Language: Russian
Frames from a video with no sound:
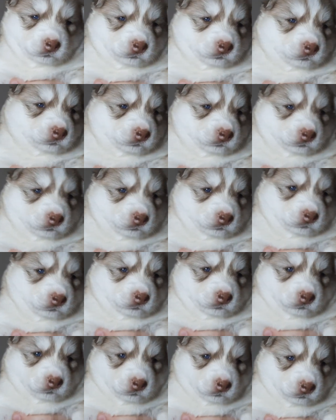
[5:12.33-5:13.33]
Мне кажется, ей так
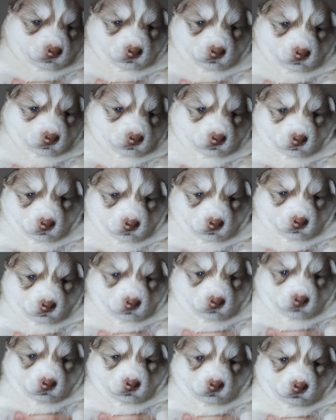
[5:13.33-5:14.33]
подходит.
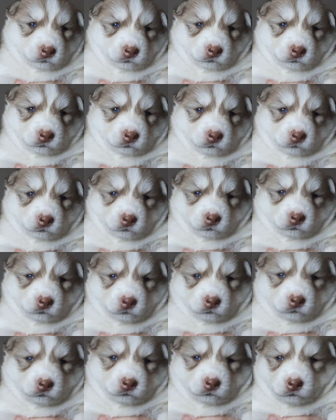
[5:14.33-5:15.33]
Ну, Зарочка,
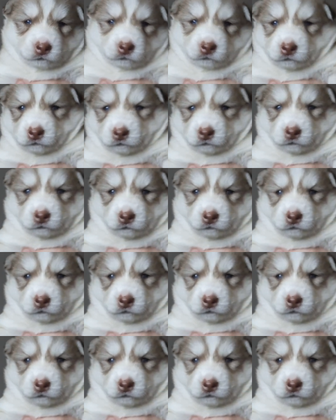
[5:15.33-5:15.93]
красивая